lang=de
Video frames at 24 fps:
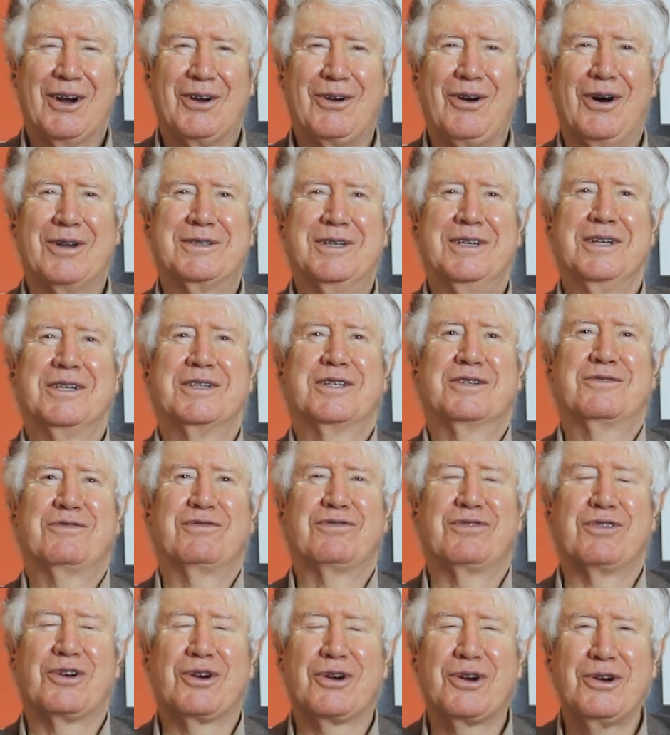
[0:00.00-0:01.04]
Gott ist
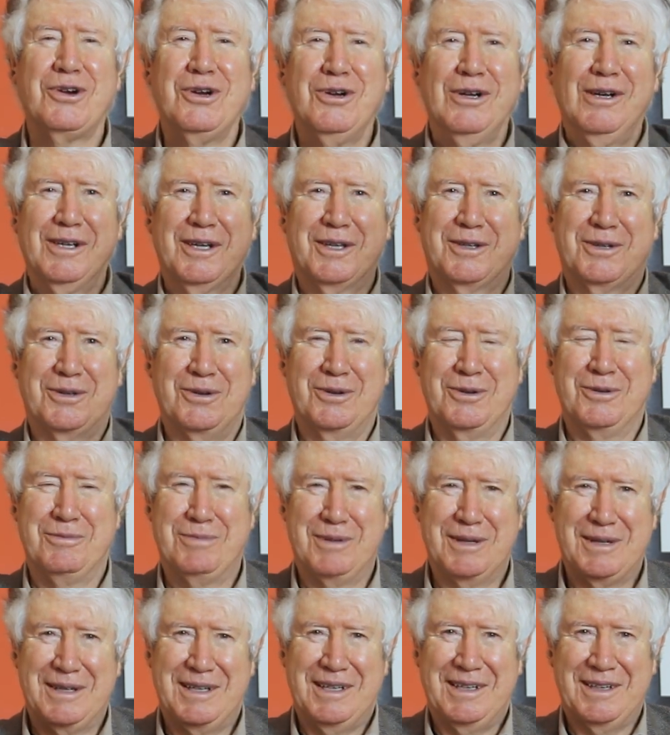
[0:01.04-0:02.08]
fröhlich
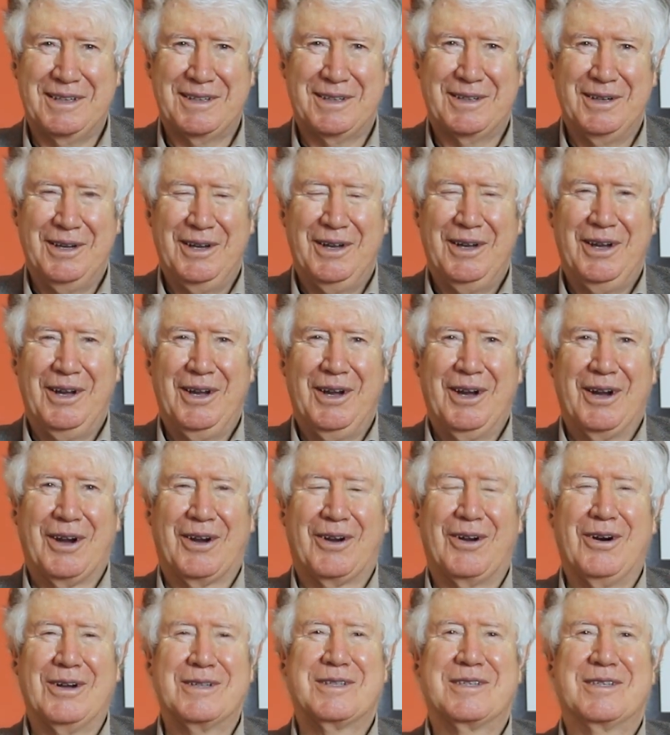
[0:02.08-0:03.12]
über dich.
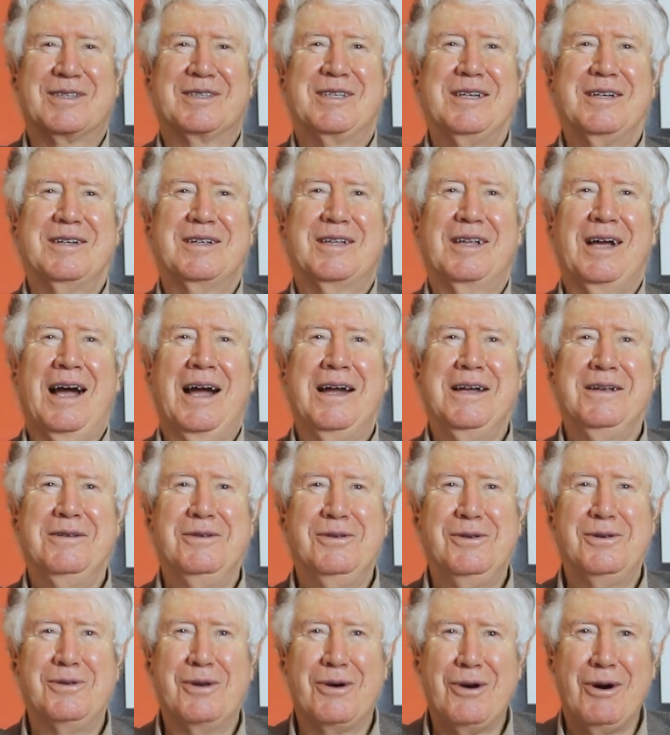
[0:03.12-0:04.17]
Gott singt
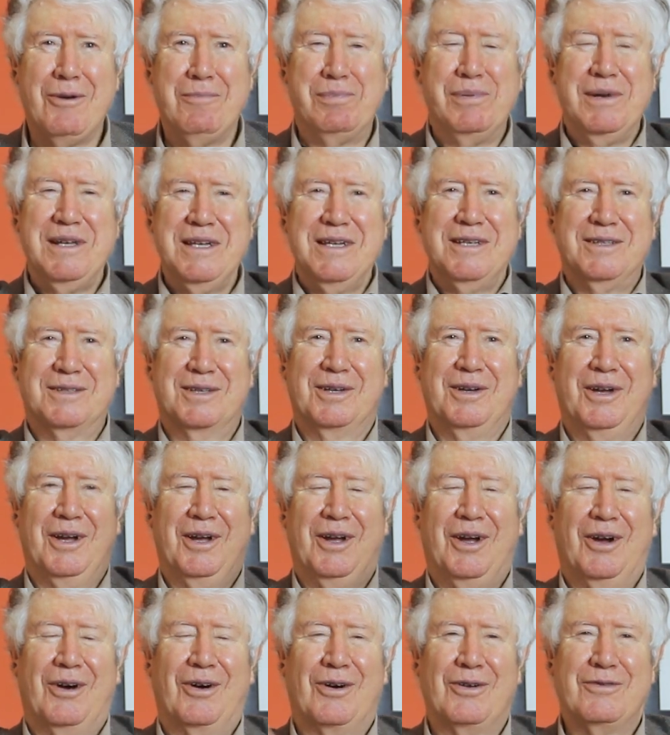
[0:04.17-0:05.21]
ein Loblied
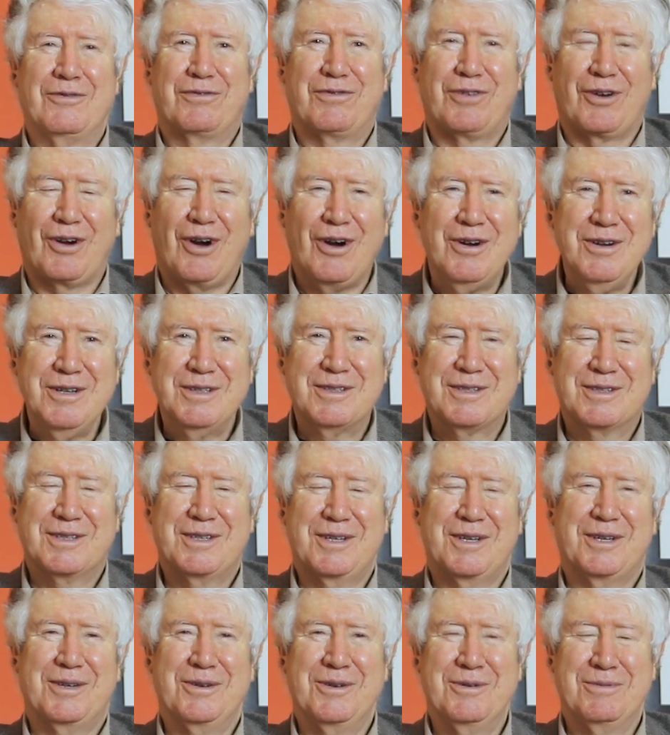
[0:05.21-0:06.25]
und freut
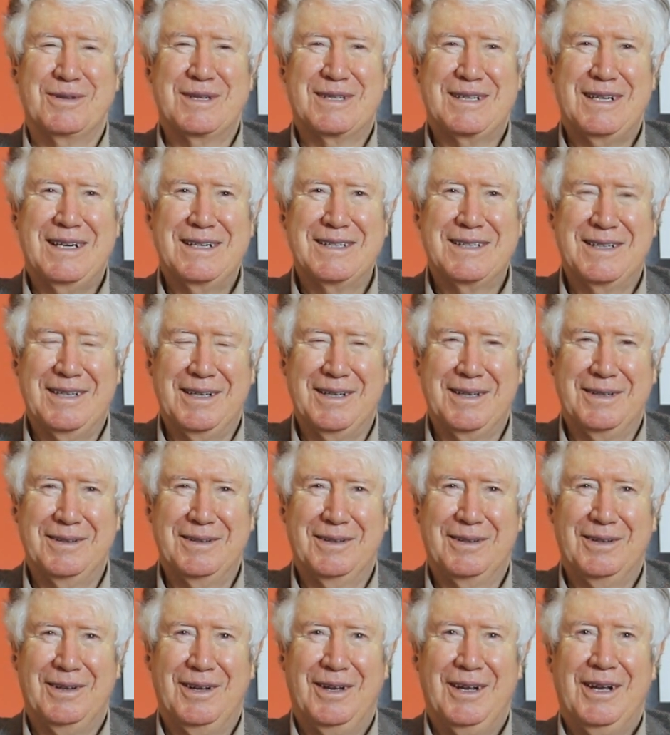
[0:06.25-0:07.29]
sich über sein
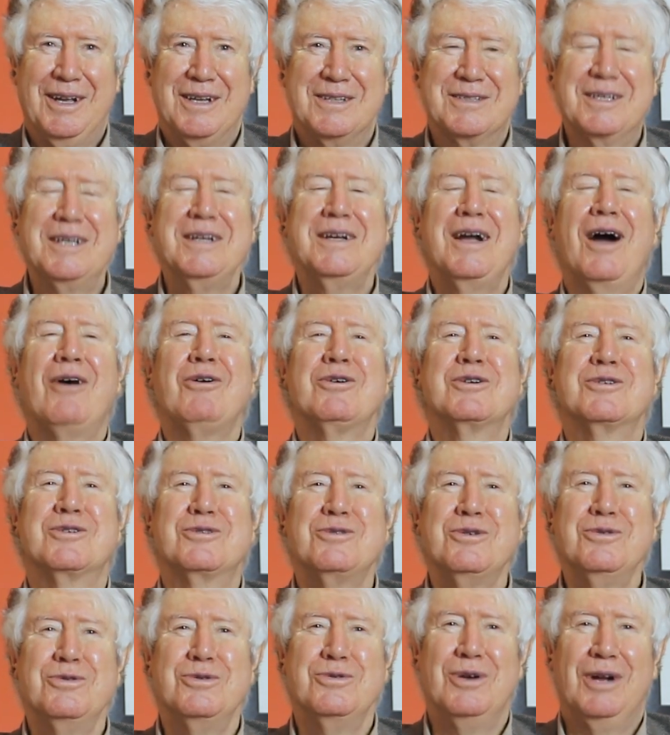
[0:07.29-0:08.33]
Kind. Sing auch
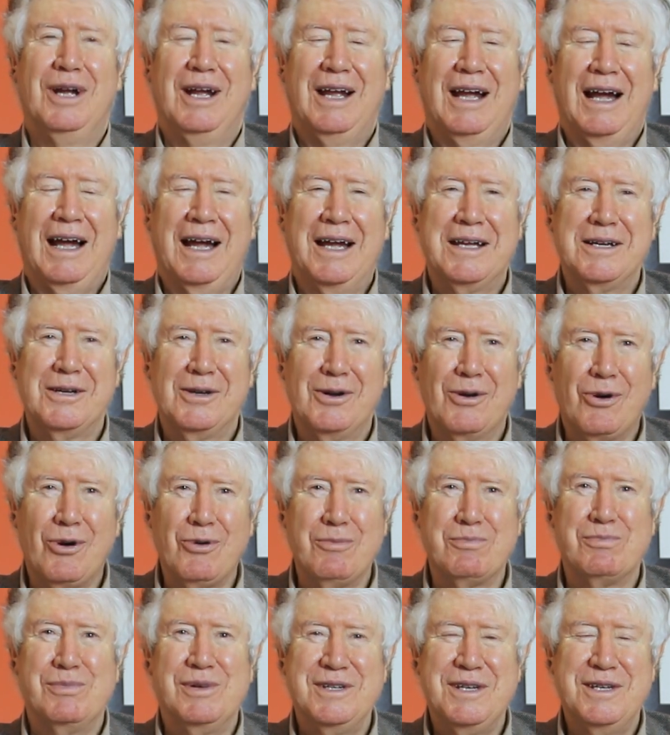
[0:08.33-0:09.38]
du ein
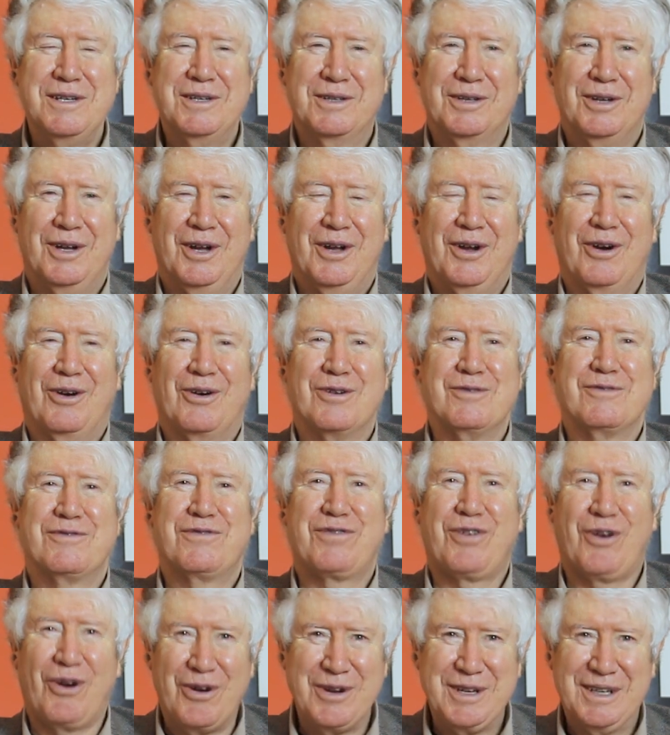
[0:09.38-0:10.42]
Loblied und
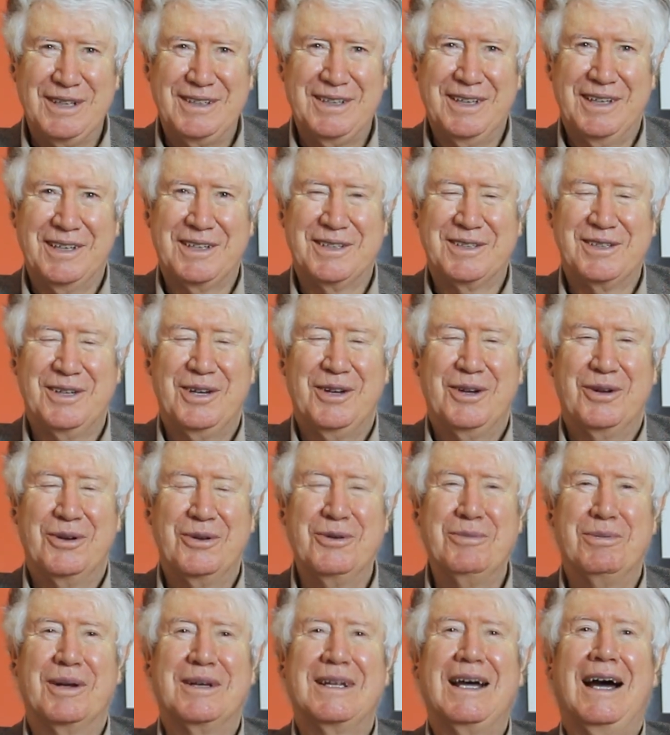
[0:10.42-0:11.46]
freue dich
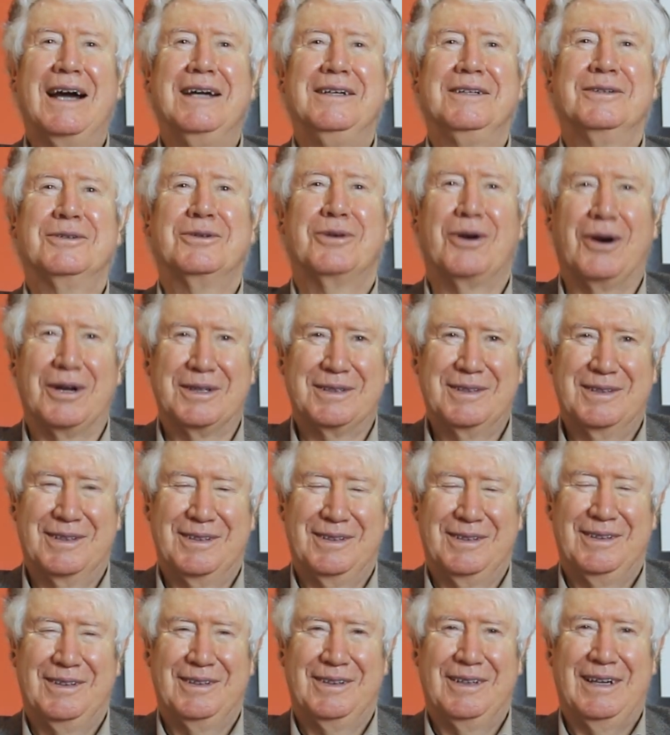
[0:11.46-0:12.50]
über deinen
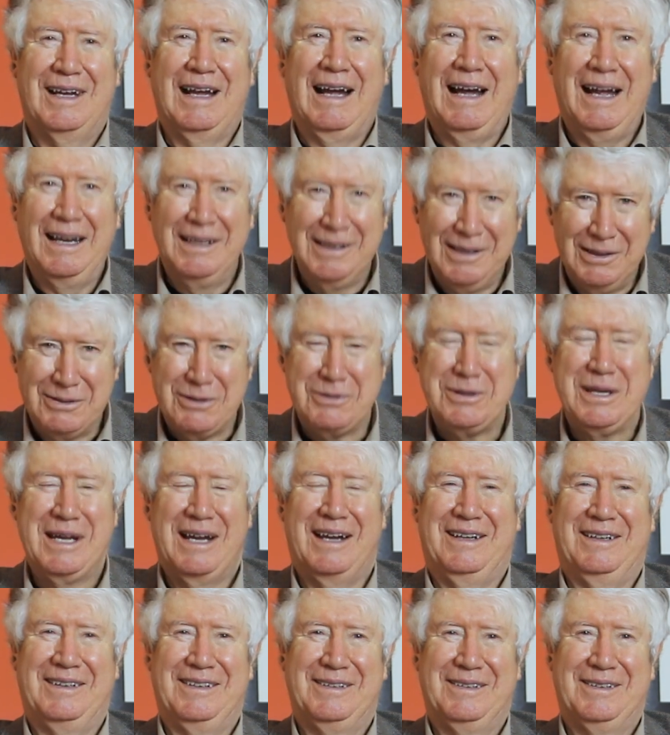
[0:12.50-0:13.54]
Gott.
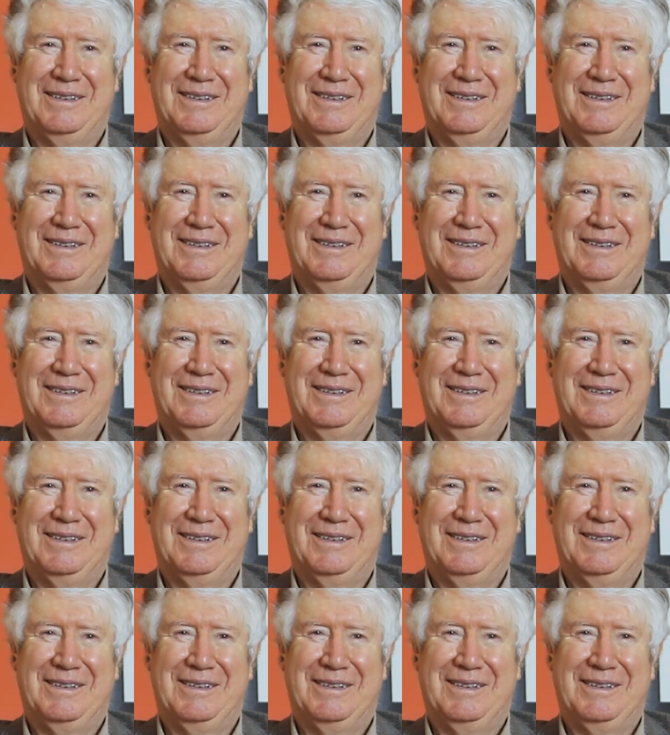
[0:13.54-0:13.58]
Halleluja.